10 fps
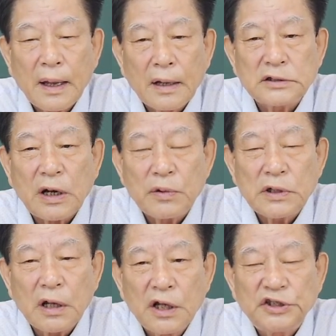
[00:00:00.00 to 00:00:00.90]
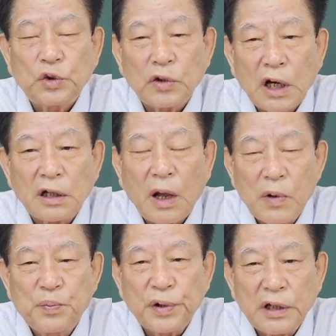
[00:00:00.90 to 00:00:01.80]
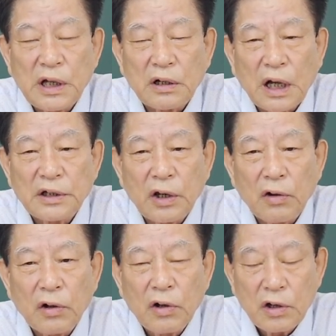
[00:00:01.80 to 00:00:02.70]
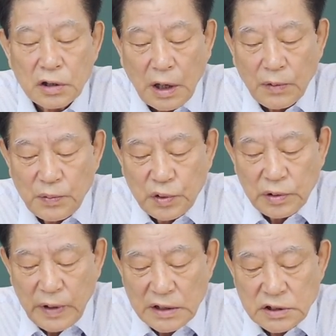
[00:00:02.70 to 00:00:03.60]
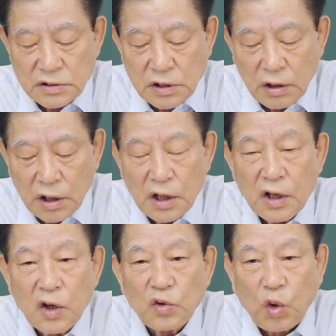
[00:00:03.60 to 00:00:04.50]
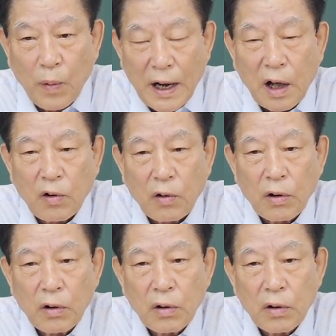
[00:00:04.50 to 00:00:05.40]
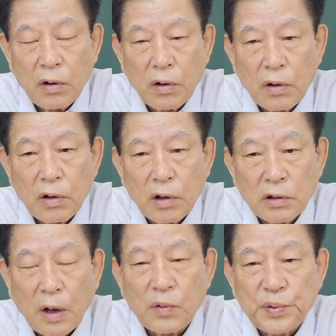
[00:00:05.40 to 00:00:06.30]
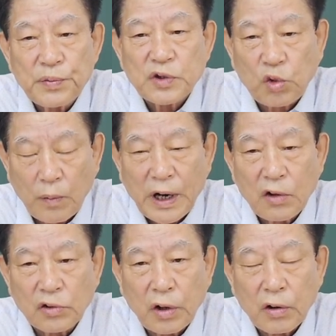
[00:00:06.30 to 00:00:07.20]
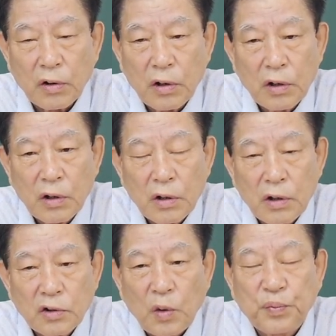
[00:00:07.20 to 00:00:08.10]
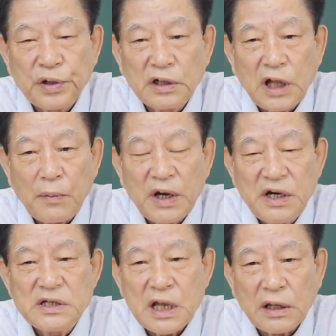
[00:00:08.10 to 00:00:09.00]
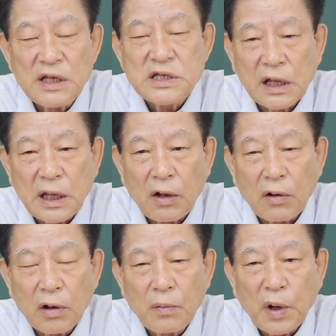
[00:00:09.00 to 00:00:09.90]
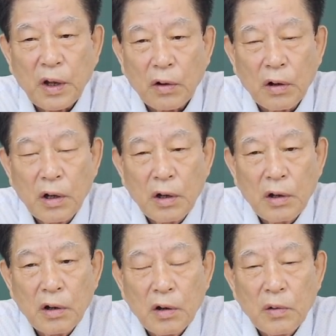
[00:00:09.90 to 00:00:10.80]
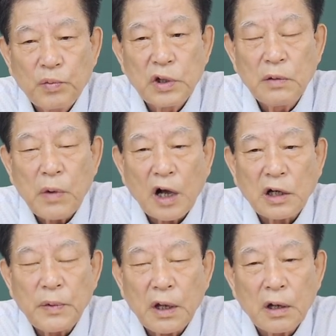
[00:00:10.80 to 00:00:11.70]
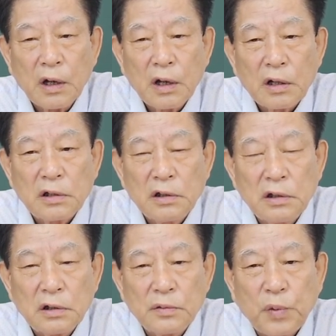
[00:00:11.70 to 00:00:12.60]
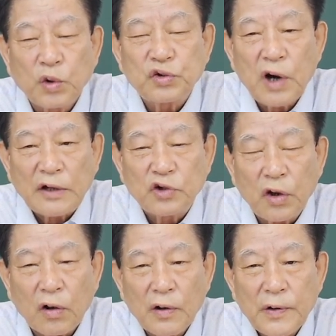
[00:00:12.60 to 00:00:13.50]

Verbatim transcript: 그 사람은 이제 지도자니까 남을 부려야 될 거 아니에요. 남을 부림에 있어서 교만하고 남을 부리면서 교만하게 그래요. 또 부린 다음에 인색해요. 뭐예요? 부린 만큼의 그 보수를 안 줘요.